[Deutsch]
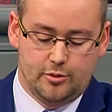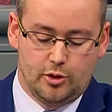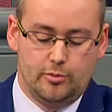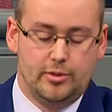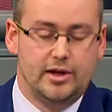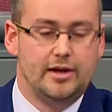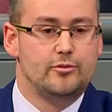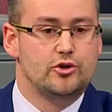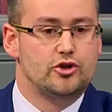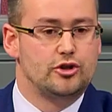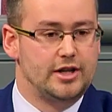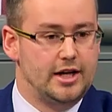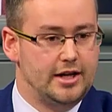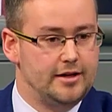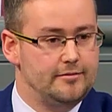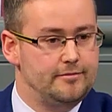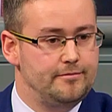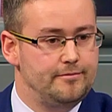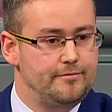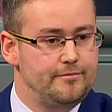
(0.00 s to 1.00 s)
die Probleme schon
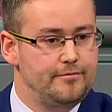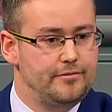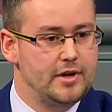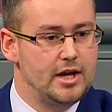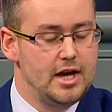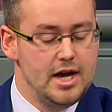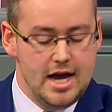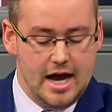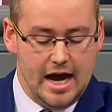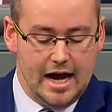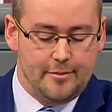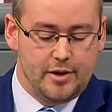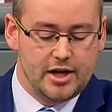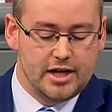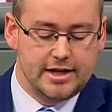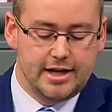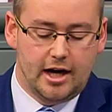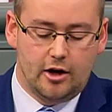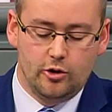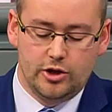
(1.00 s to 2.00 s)
an. Aber
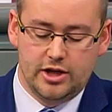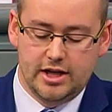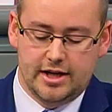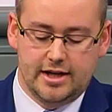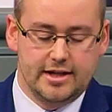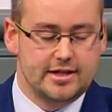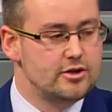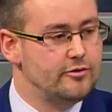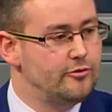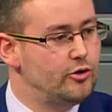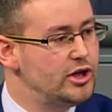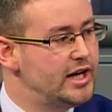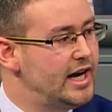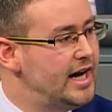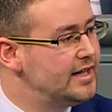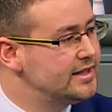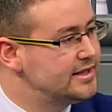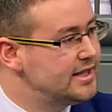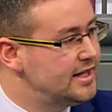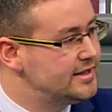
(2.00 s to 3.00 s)
genau hier geht sowohl
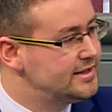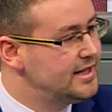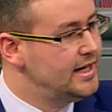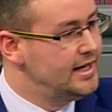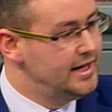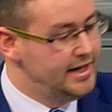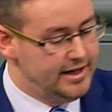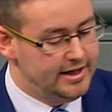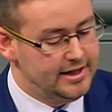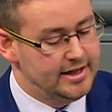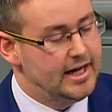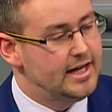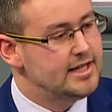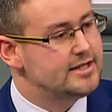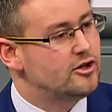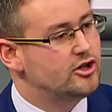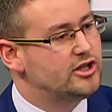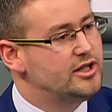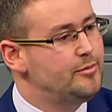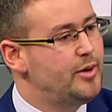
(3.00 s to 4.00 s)
der Antrag der Linken
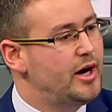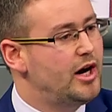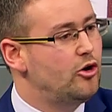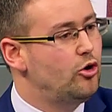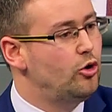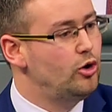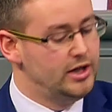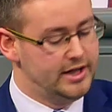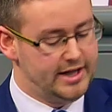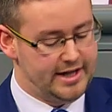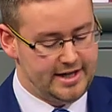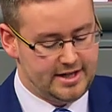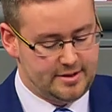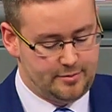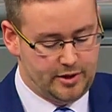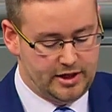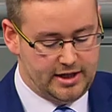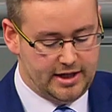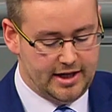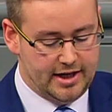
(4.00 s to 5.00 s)
als auch die Parolen der
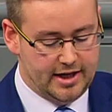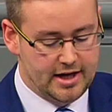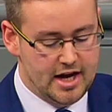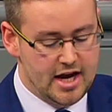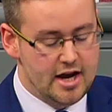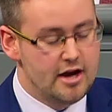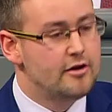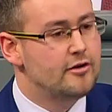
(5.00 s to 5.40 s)
SPD